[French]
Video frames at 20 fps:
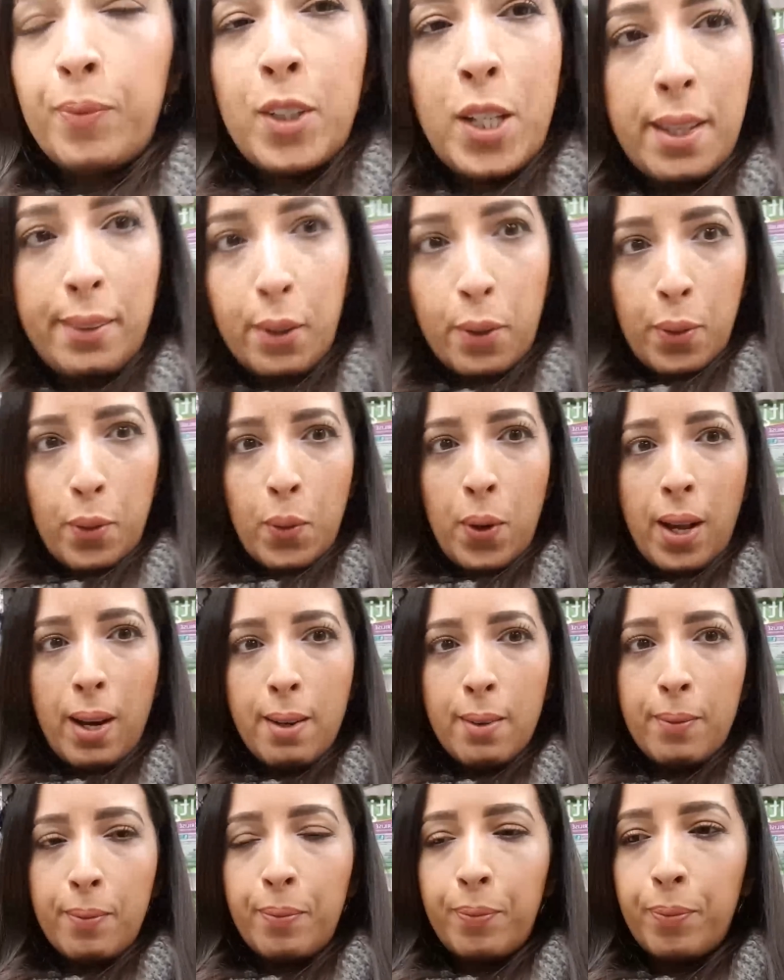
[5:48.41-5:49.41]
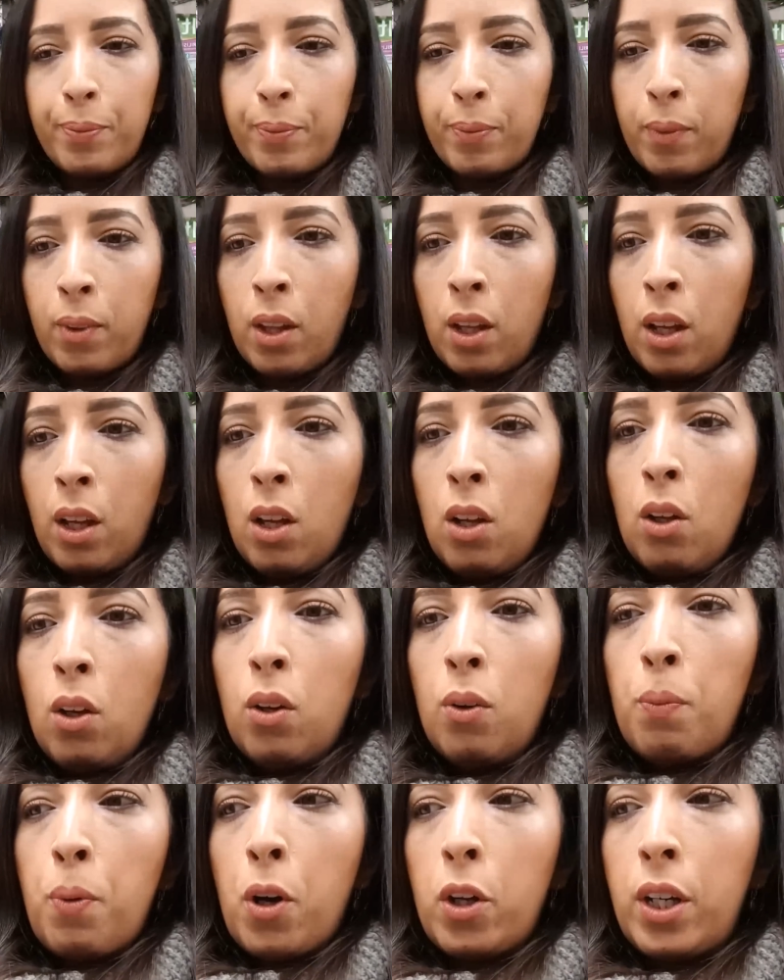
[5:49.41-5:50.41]
qui adore Noël.
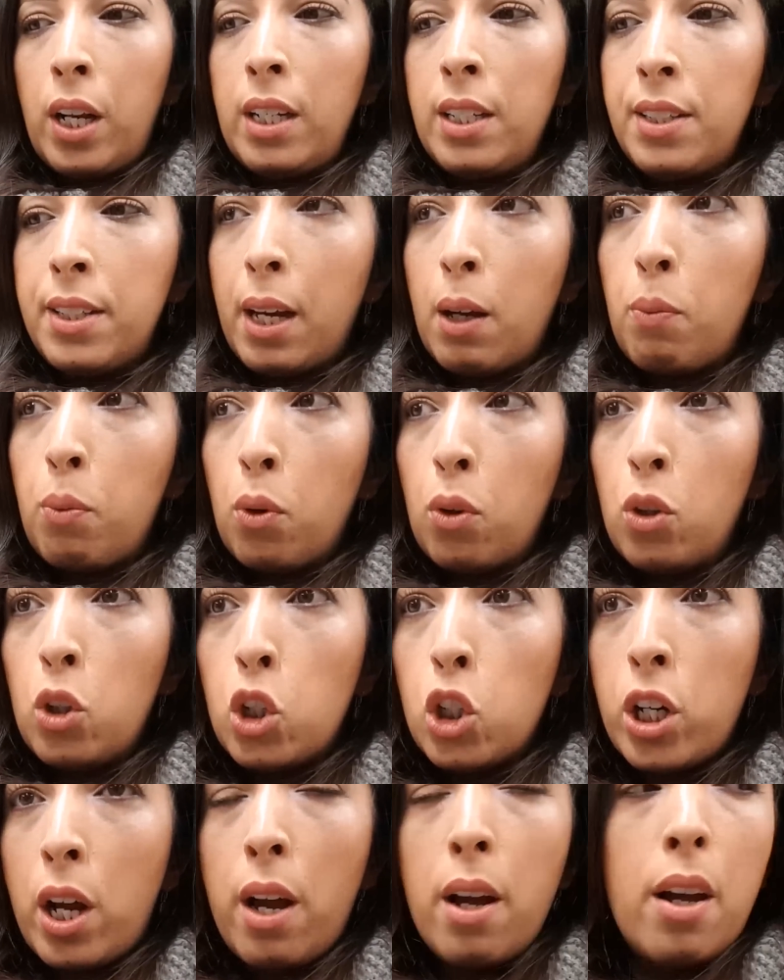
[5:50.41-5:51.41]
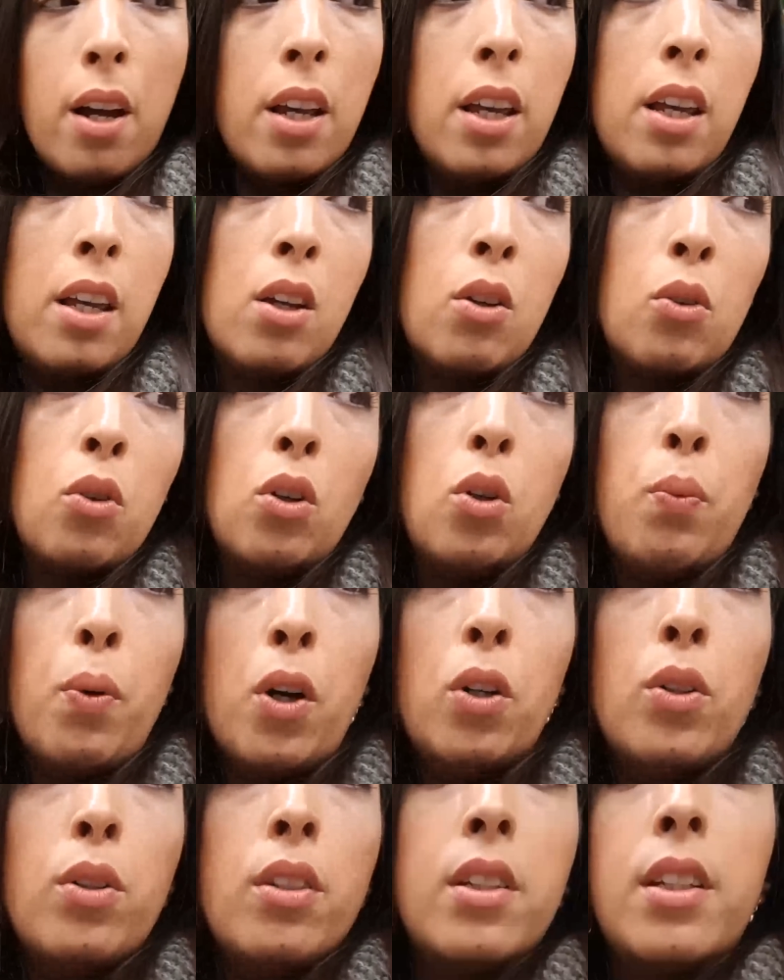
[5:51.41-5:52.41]
On prend de la litière pour le chat et on doit lui
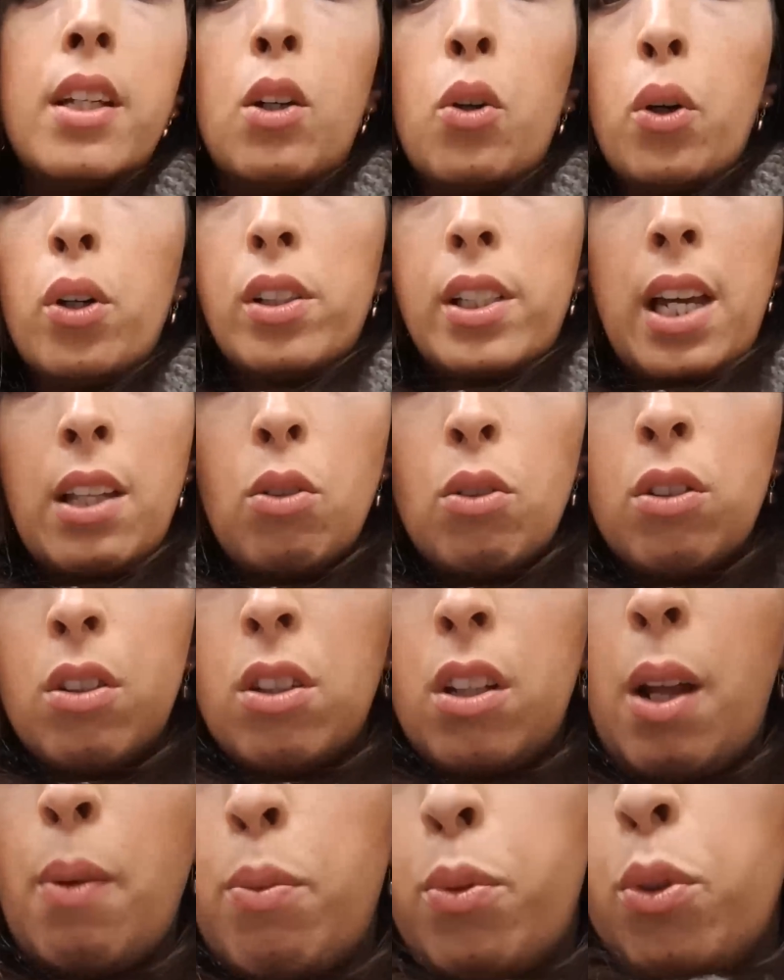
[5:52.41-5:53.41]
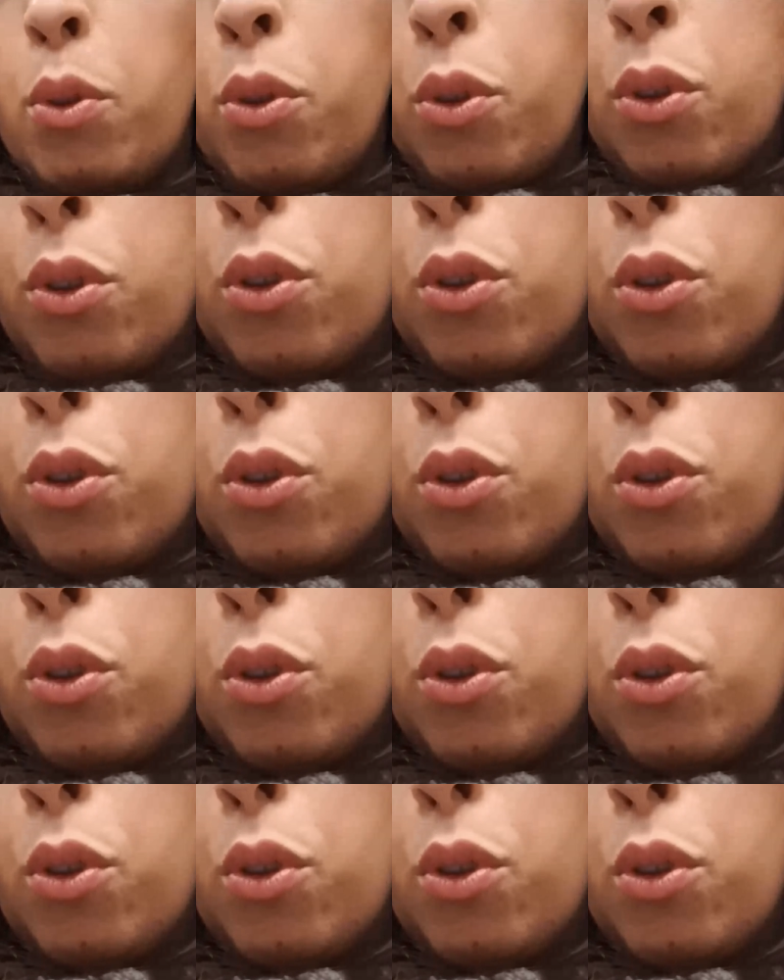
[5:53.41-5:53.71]
prendre aussi des croquettes, on en a plus.